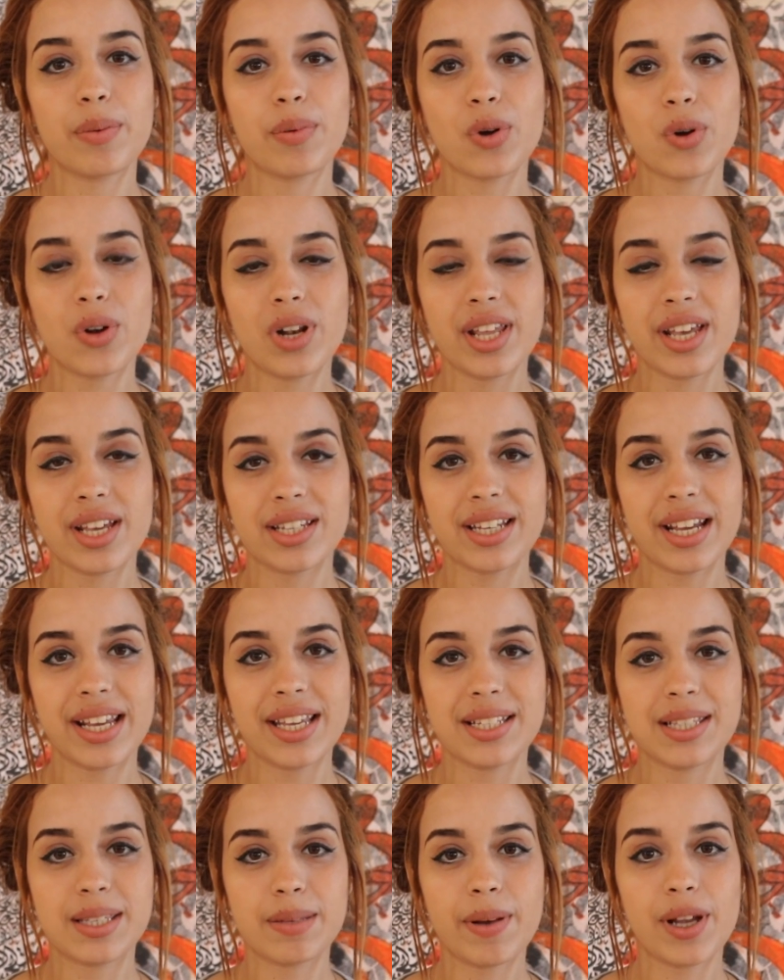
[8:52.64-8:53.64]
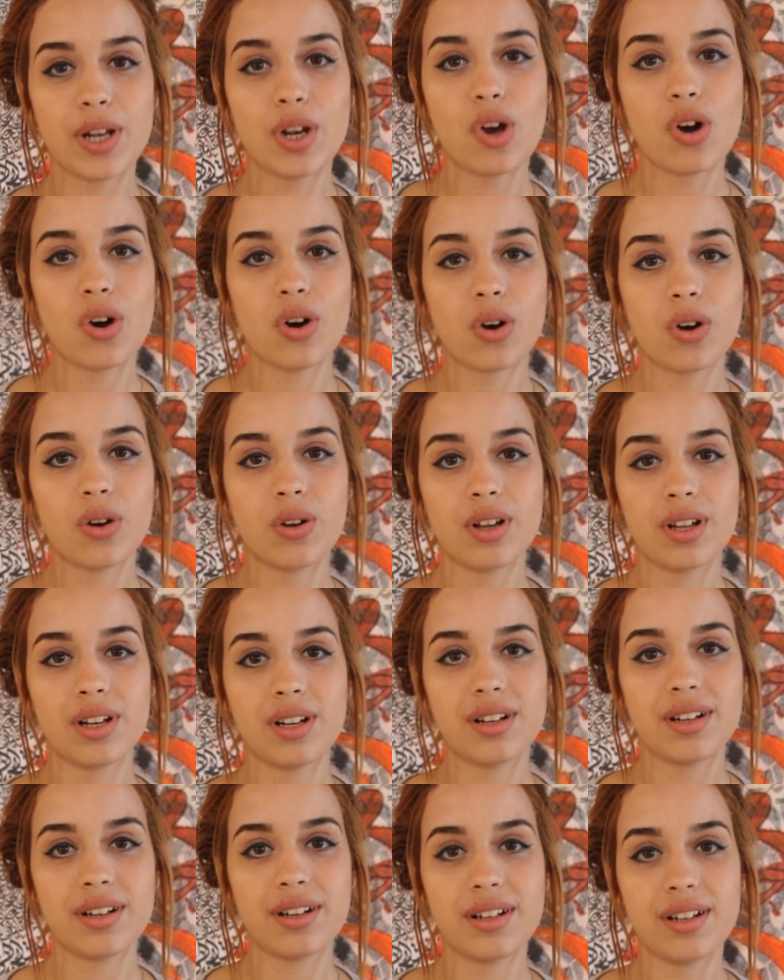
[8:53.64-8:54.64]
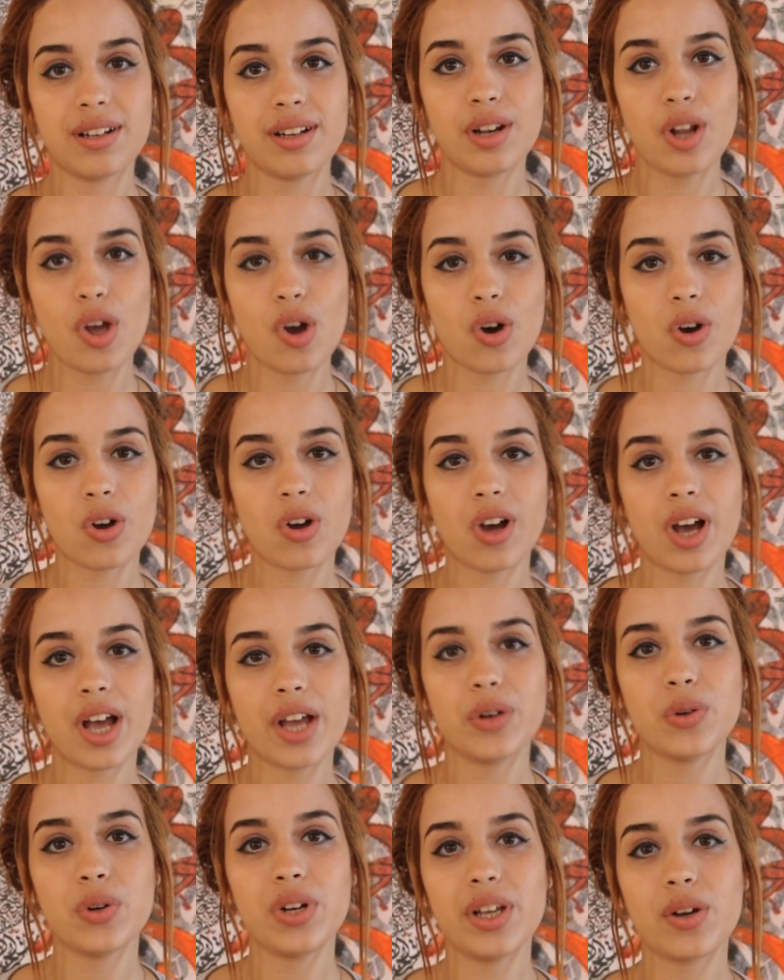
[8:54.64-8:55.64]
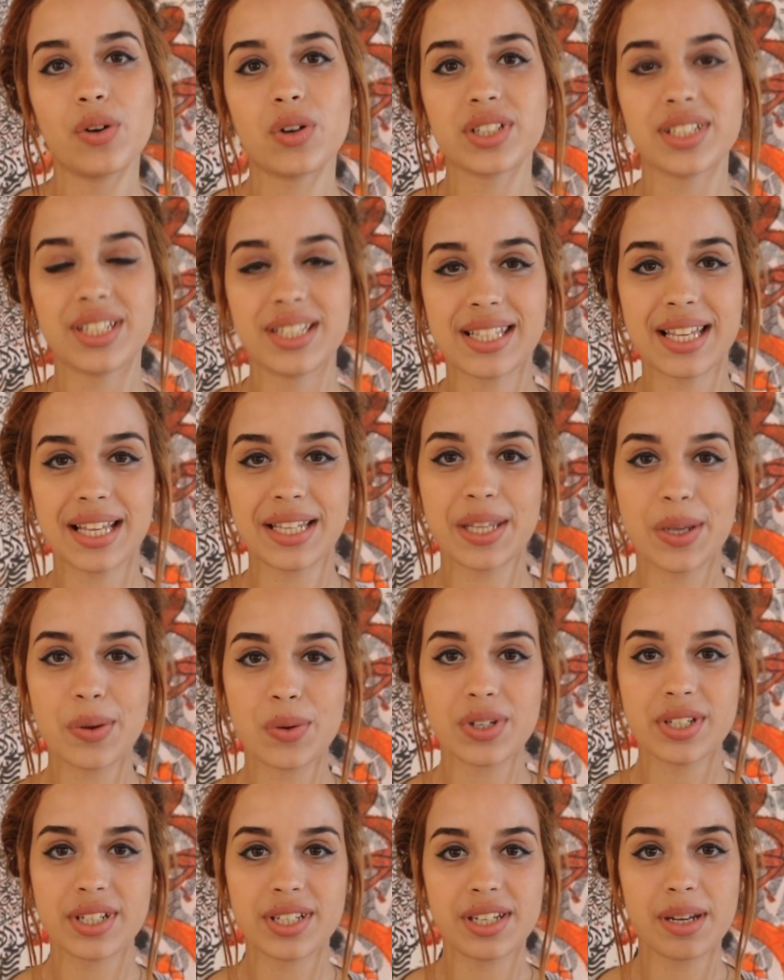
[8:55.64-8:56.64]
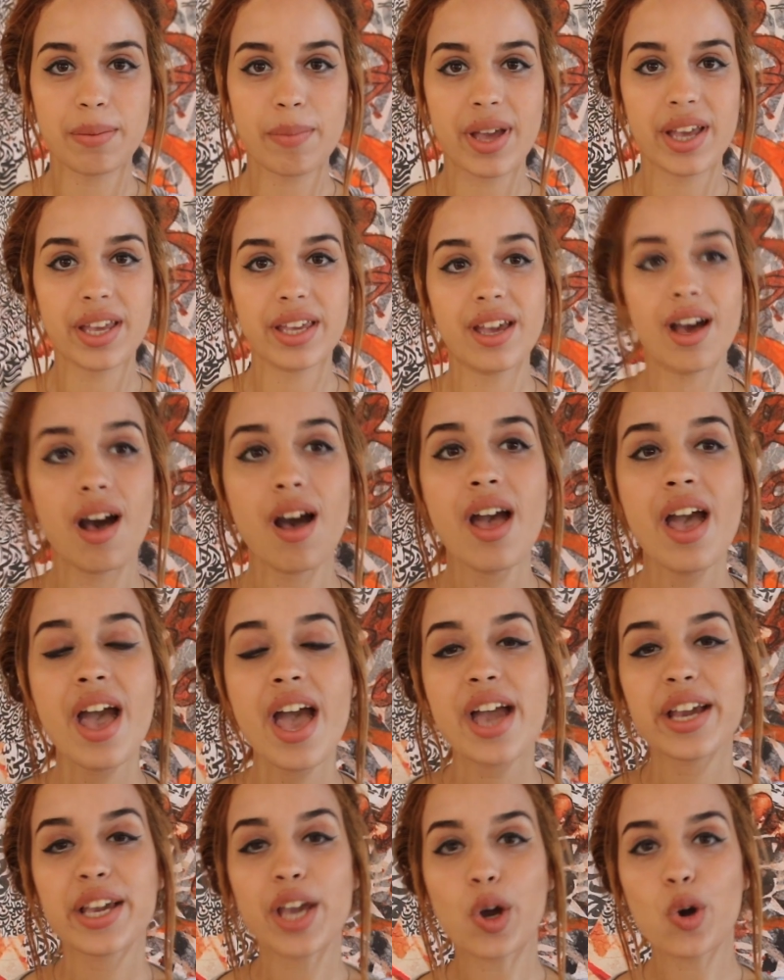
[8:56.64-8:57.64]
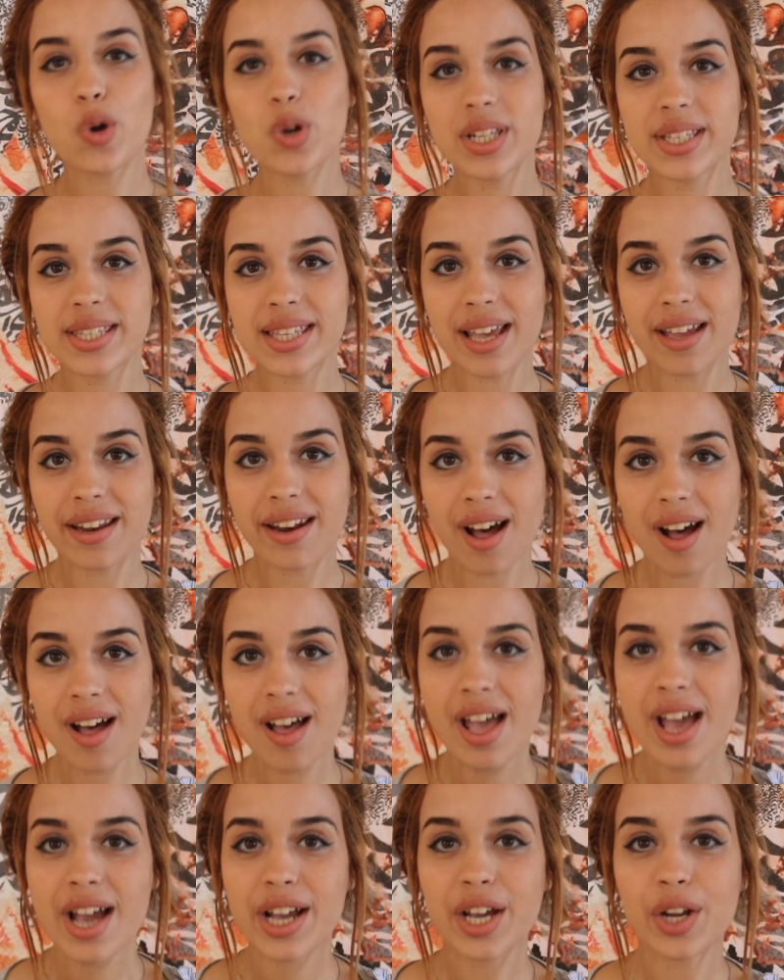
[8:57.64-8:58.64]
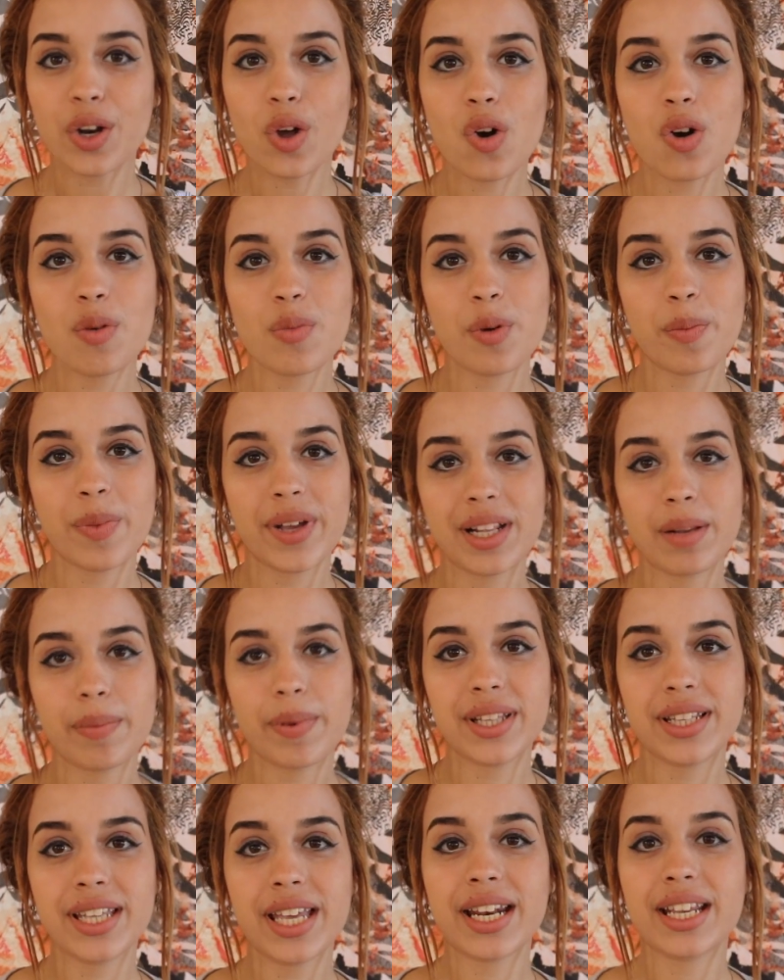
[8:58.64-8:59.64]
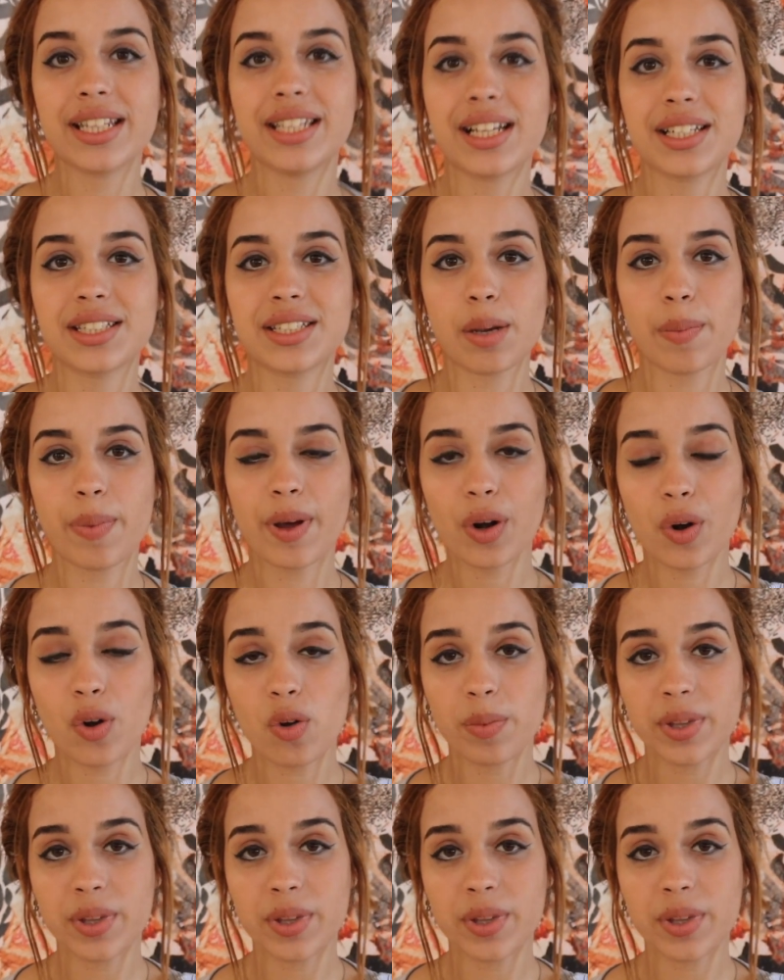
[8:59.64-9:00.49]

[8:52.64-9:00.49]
بكليه عين سبع الحقوق الحقوق القانونيه والاقتصاديه والاجتماعيه ككل سنه كنقوم بهذه البديره ديال التبرع